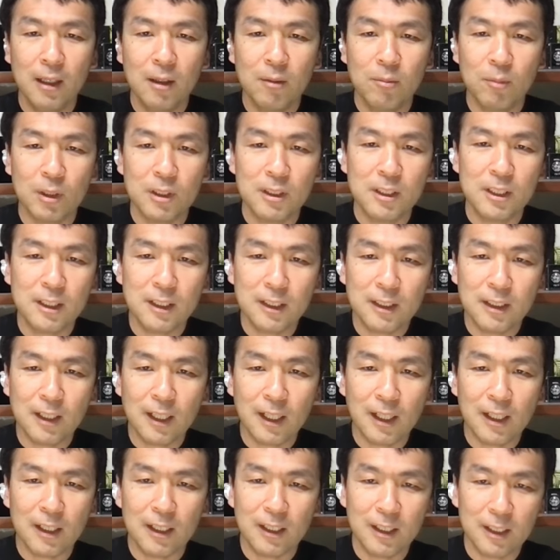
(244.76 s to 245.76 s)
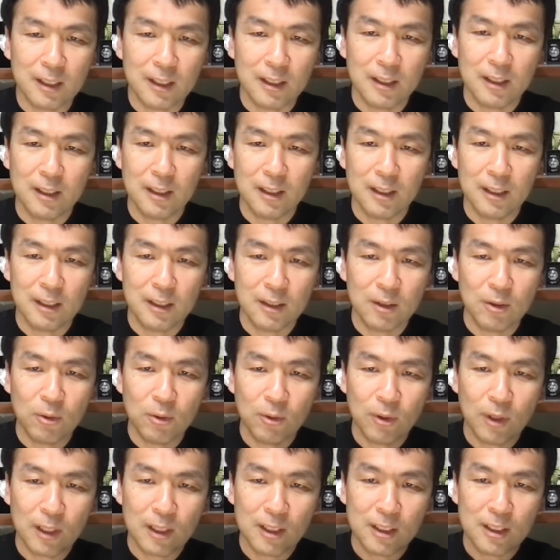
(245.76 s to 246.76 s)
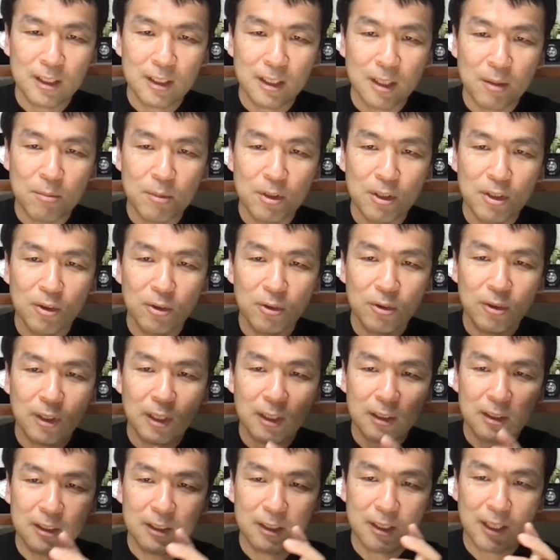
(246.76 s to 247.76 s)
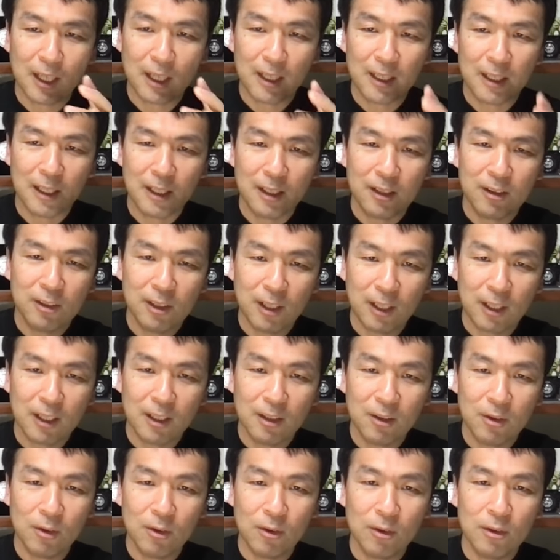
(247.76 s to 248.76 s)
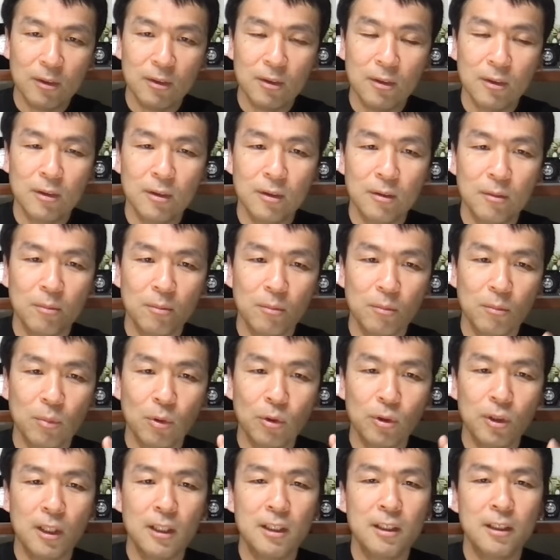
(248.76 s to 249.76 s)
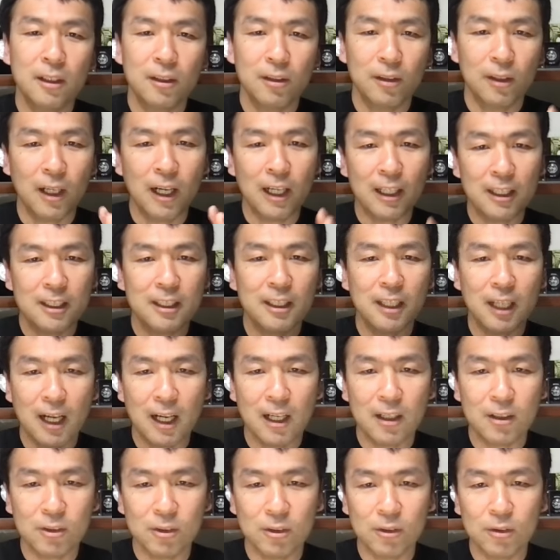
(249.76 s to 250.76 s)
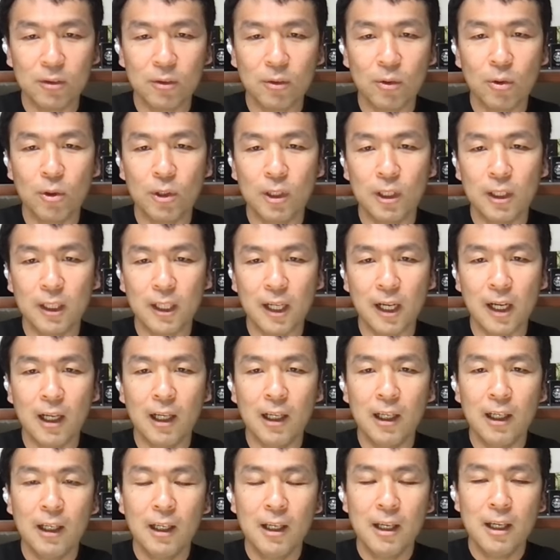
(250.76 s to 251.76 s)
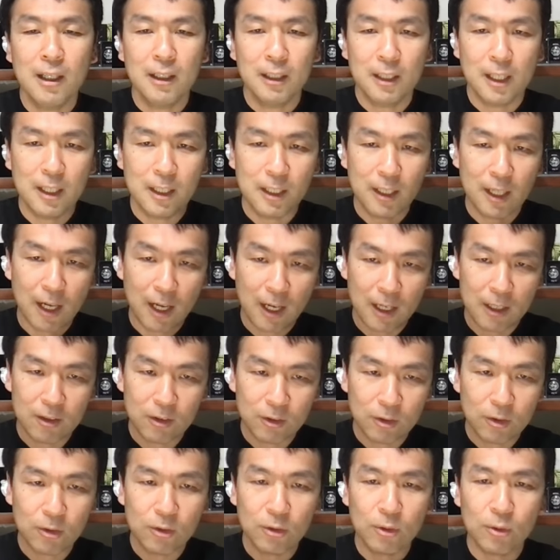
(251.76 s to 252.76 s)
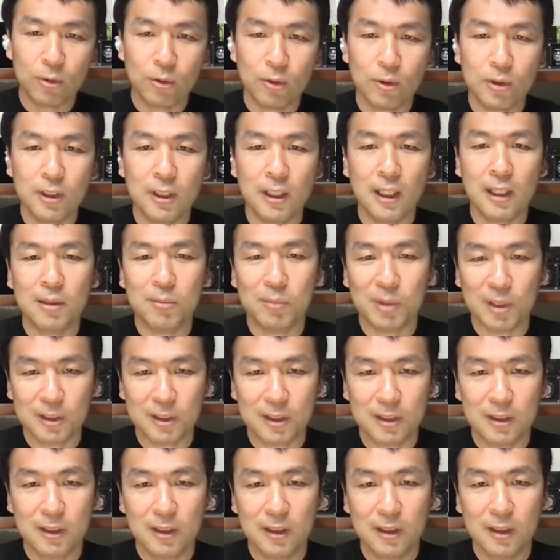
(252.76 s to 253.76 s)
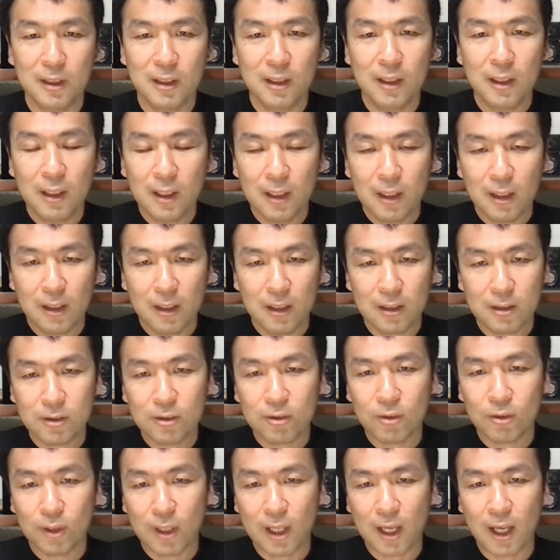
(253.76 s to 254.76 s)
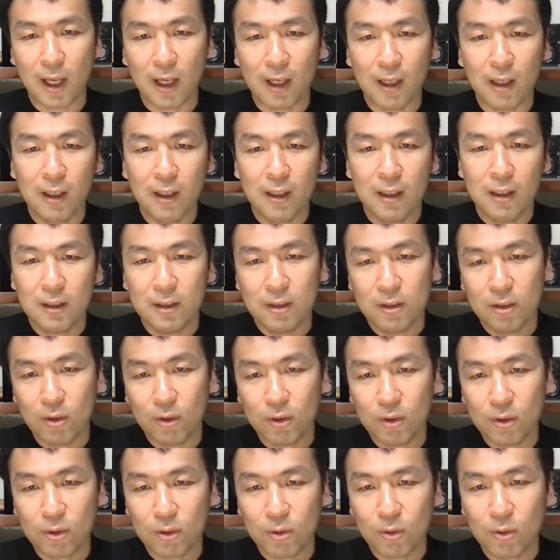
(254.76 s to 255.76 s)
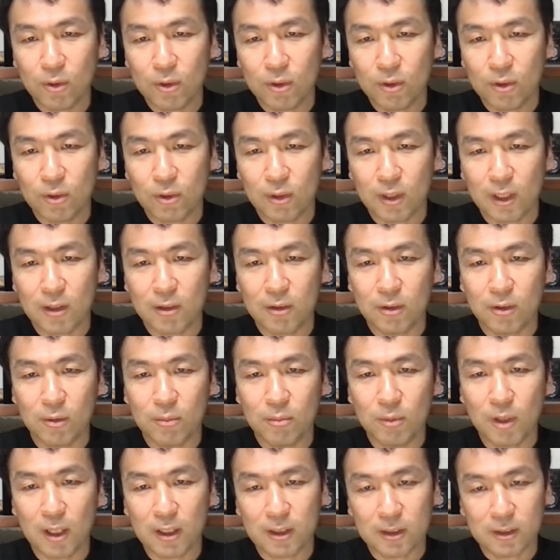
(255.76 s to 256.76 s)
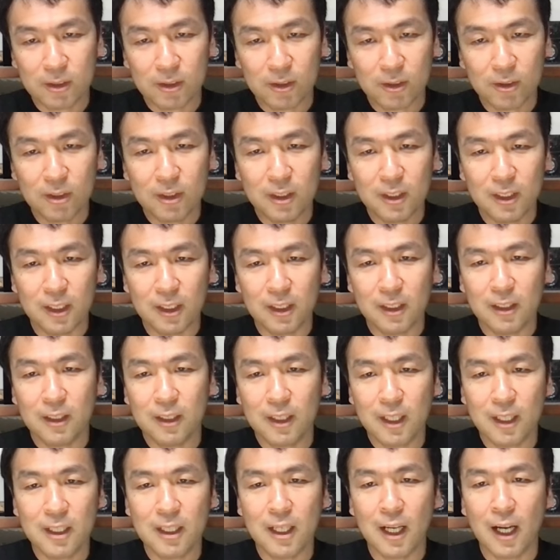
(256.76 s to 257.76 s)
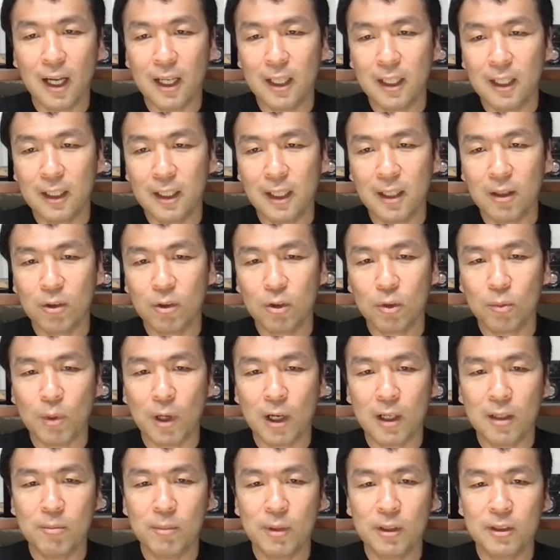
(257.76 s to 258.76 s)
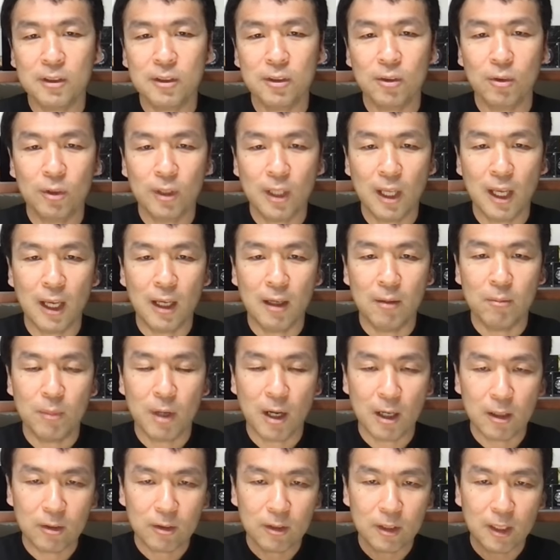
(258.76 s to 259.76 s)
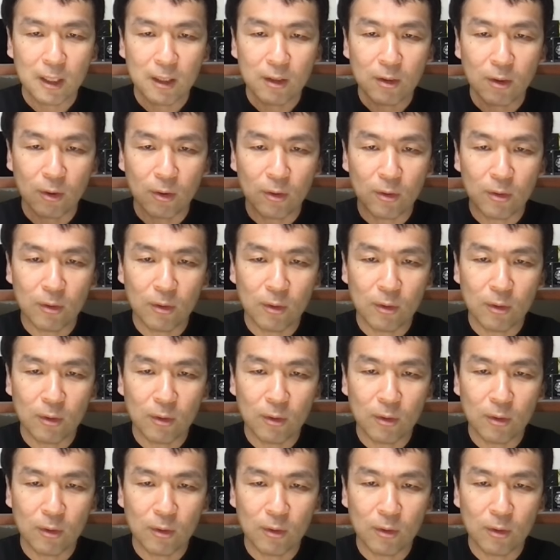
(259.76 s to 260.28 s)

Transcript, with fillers: まあ、しっかり動画にして魅力が伝えられるだけのポテンシャル価値があるコインが手に入るということになりますですので良いコインとなると、まあ、すぐに手に入らないこともありますので、まあ、ある程度